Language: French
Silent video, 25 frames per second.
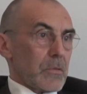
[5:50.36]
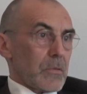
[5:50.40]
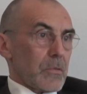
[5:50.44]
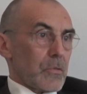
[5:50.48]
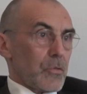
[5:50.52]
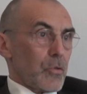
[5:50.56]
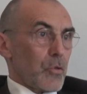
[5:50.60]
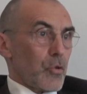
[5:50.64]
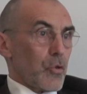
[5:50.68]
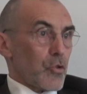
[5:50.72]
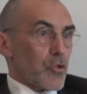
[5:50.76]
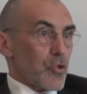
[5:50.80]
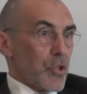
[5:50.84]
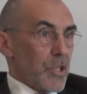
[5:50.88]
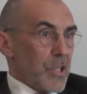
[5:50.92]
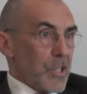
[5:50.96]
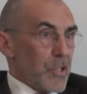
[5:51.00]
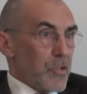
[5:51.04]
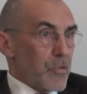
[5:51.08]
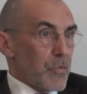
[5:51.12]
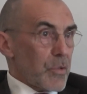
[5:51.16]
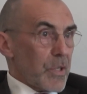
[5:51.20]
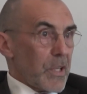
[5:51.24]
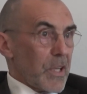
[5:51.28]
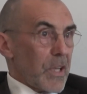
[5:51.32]
ce que je lis
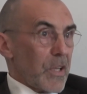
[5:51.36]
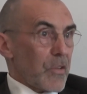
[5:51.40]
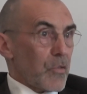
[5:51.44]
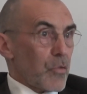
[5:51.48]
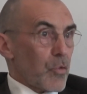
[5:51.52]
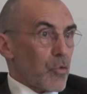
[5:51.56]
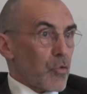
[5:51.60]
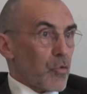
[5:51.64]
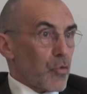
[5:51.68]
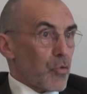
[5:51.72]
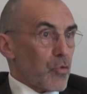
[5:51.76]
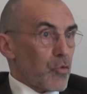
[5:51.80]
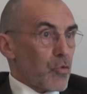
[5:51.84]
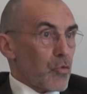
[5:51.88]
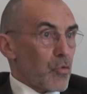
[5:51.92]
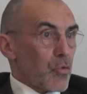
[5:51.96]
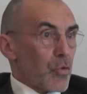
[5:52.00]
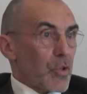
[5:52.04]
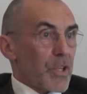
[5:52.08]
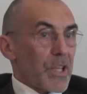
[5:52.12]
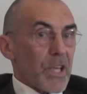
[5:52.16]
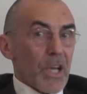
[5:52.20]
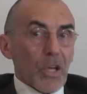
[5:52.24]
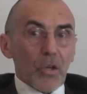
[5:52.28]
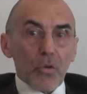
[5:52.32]
sur les réseaux sociaux
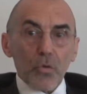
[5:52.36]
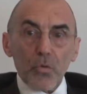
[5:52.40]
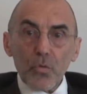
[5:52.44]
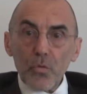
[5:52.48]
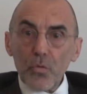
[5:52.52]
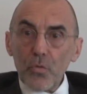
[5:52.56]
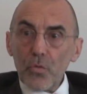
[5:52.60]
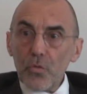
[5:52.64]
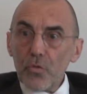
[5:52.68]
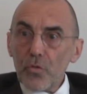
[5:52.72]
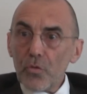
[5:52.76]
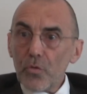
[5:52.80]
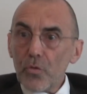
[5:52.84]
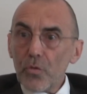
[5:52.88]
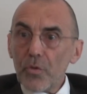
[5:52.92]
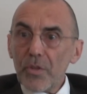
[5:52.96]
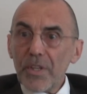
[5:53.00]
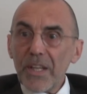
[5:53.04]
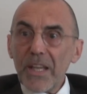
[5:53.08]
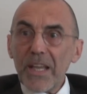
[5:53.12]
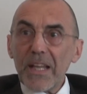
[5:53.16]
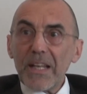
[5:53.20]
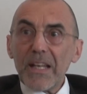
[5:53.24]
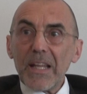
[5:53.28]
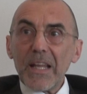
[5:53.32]
qui accusent
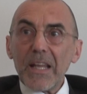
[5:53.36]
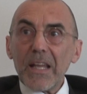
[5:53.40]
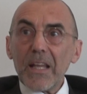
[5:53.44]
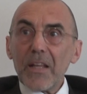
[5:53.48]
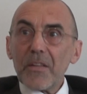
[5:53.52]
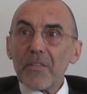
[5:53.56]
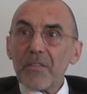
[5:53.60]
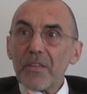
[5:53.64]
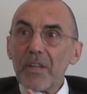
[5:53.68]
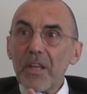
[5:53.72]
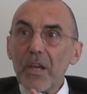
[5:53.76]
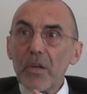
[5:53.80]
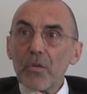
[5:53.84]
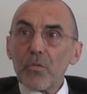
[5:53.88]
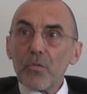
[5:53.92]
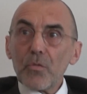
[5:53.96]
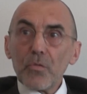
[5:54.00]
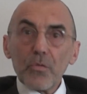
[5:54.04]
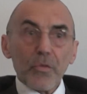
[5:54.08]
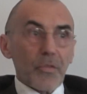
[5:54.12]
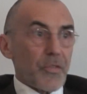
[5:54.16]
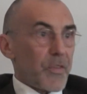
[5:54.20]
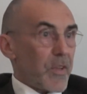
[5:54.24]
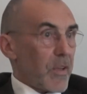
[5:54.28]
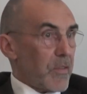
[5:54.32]
TLS, qui accusent
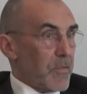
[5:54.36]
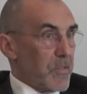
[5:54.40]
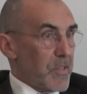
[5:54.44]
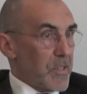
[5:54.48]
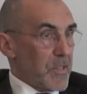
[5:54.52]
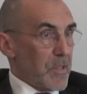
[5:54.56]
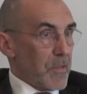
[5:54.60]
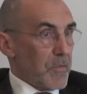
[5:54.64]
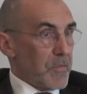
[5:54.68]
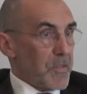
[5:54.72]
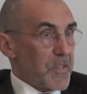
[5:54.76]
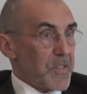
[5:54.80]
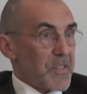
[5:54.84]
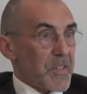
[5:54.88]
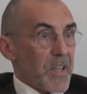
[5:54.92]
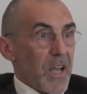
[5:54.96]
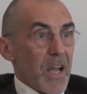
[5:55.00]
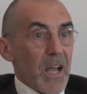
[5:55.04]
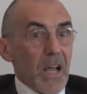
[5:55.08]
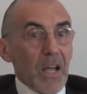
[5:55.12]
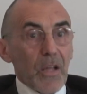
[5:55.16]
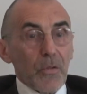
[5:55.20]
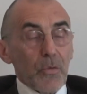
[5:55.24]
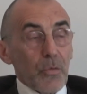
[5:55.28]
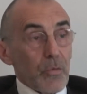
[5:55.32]
de services des
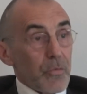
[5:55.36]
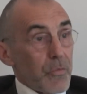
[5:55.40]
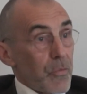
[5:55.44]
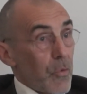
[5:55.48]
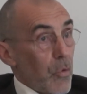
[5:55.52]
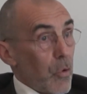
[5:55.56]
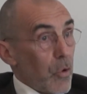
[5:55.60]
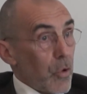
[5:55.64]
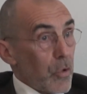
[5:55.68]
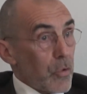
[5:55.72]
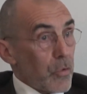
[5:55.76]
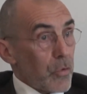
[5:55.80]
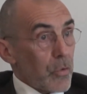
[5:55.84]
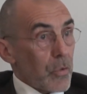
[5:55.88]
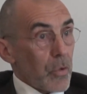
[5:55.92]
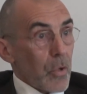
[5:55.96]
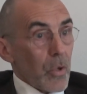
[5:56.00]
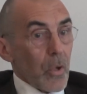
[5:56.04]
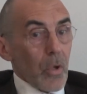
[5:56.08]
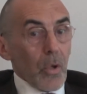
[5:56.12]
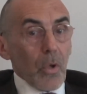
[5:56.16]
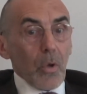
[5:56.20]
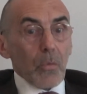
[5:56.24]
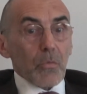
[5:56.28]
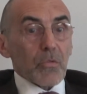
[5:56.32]
visas, de fraude,
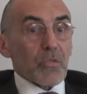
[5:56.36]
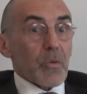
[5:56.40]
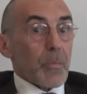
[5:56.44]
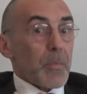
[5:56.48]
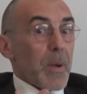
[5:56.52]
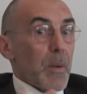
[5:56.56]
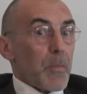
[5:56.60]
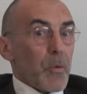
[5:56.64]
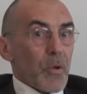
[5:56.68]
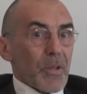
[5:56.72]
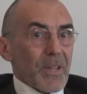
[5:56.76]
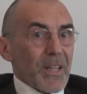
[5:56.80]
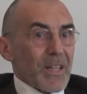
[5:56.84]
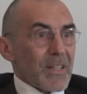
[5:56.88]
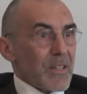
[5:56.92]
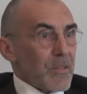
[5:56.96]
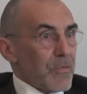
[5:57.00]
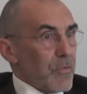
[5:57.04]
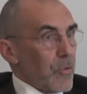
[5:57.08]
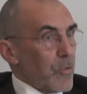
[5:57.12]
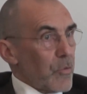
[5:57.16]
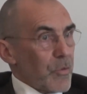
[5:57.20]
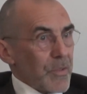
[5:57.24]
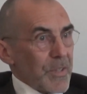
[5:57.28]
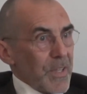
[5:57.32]
je ne vais pas prendre la
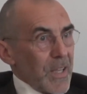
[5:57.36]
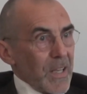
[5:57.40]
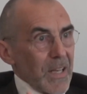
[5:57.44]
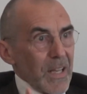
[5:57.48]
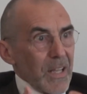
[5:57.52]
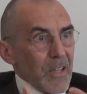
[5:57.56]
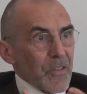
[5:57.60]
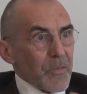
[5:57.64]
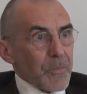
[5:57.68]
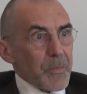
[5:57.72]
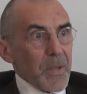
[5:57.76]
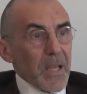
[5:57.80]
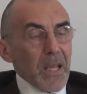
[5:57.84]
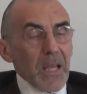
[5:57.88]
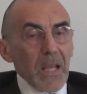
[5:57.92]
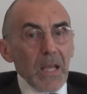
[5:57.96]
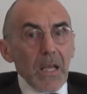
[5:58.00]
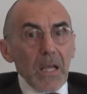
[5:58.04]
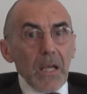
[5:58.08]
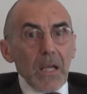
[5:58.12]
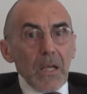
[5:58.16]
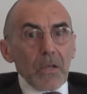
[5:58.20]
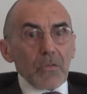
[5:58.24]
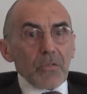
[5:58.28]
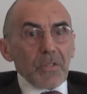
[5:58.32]
défense de TLS, mais
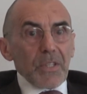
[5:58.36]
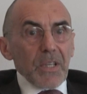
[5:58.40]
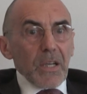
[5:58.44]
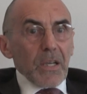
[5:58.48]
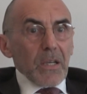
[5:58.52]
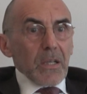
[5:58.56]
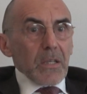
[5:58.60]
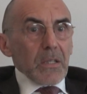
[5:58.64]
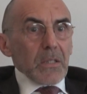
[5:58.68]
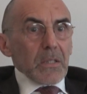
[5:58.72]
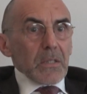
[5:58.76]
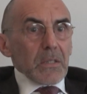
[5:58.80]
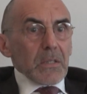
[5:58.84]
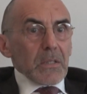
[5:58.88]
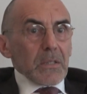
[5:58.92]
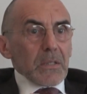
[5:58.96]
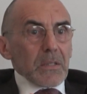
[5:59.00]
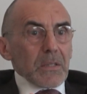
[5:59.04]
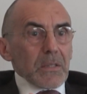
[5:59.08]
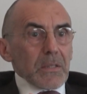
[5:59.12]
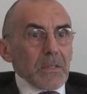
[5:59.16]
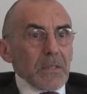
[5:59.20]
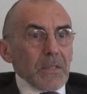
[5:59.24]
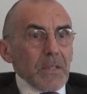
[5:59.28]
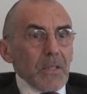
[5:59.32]
je veux dire,
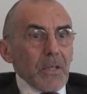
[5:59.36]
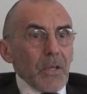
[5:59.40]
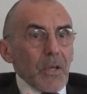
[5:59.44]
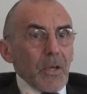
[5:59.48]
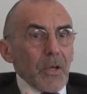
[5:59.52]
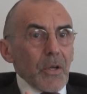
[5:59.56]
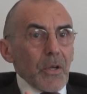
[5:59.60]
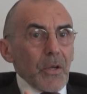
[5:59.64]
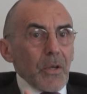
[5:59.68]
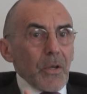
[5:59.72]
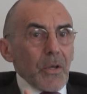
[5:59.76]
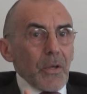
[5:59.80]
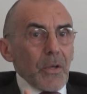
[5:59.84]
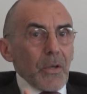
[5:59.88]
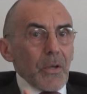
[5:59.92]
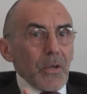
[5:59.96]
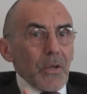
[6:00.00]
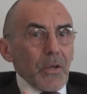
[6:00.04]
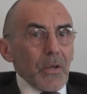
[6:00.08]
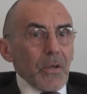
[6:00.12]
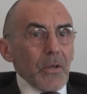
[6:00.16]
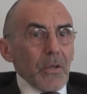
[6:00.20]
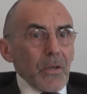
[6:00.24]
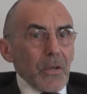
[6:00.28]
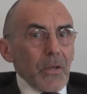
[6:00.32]
euh,
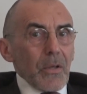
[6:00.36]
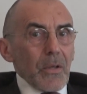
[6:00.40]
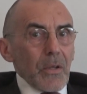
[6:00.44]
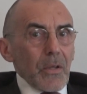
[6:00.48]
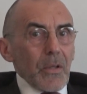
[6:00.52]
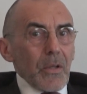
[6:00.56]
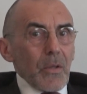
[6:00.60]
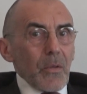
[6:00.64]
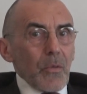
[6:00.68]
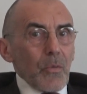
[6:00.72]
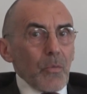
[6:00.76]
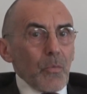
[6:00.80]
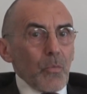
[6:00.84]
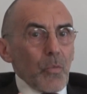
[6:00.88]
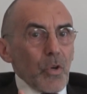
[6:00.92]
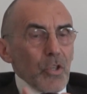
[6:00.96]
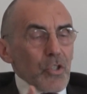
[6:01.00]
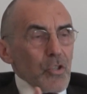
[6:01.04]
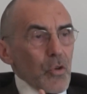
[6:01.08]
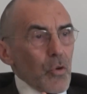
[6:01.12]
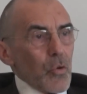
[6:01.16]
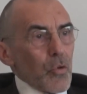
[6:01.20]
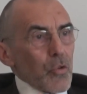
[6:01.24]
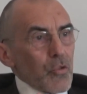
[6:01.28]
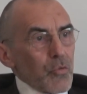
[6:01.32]
moi
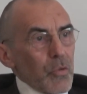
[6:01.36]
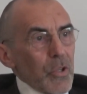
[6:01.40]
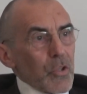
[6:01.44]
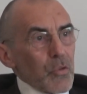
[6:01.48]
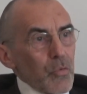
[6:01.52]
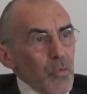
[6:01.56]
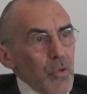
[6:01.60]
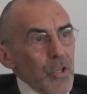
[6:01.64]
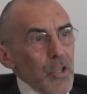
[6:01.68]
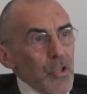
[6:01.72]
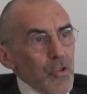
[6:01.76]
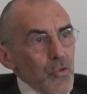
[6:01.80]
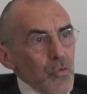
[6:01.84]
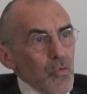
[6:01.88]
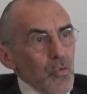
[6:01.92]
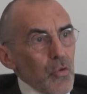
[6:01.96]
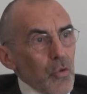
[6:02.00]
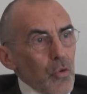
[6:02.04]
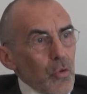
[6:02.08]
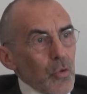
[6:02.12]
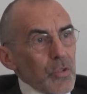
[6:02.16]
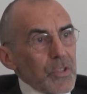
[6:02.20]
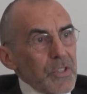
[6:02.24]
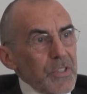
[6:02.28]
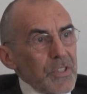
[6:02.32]
j'en reçois tous les jours,
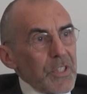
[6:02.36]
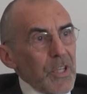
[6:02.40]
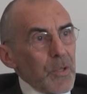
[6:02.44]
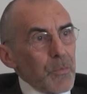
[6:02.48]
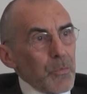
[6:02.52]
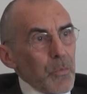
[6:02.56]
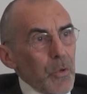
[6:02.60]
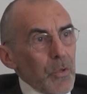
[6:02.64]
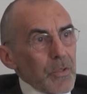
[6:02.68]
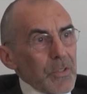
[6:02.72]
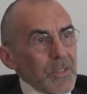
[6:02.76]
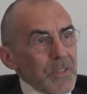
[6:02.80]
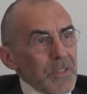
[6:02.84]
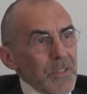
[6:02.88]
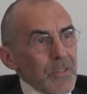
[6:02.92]
quotidiennement, des